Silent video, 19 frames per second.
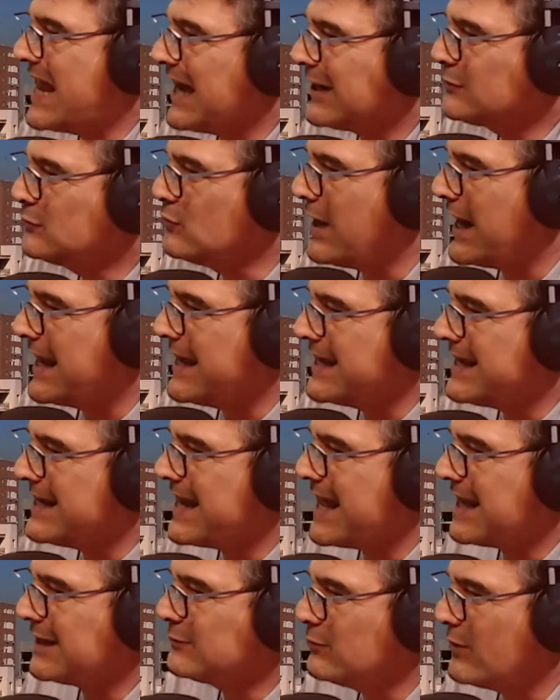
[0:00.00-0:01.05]
la actual, en
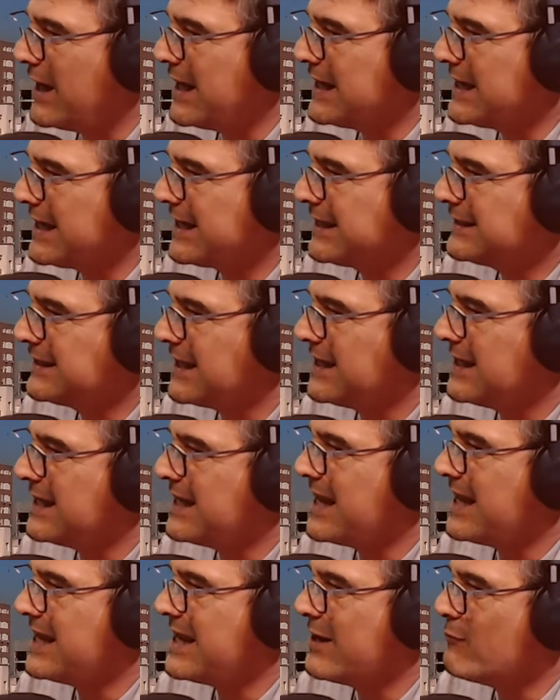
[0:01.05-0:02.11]
la actual, este,
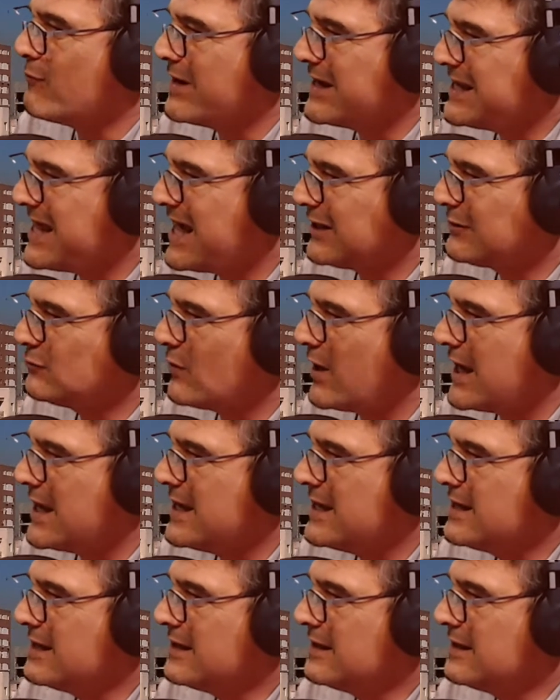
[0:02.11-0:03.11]
en, la, humanidad actual.